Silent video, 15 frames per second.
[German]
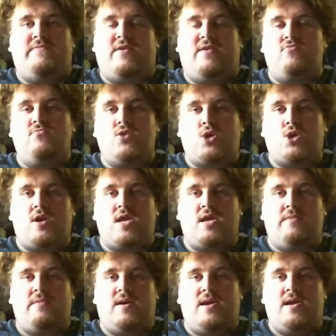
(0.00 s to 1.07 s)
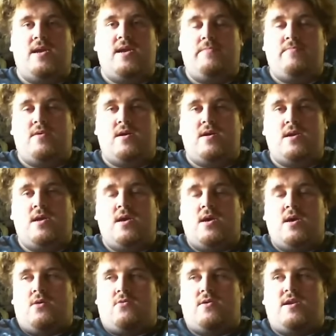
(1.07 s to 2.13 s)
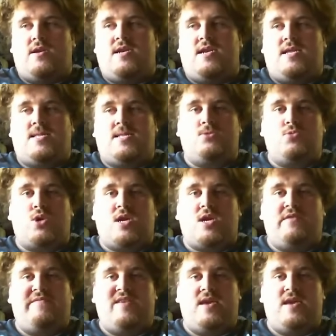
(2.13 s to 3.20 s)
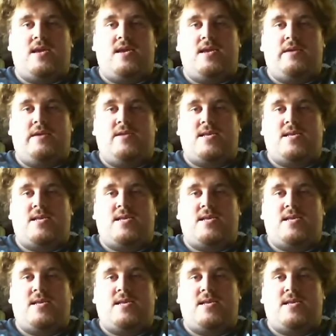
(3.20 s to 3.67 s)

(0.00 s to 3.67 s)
warum mischst du dich in mein Leben ein und in den Zustand, wie ich lebe?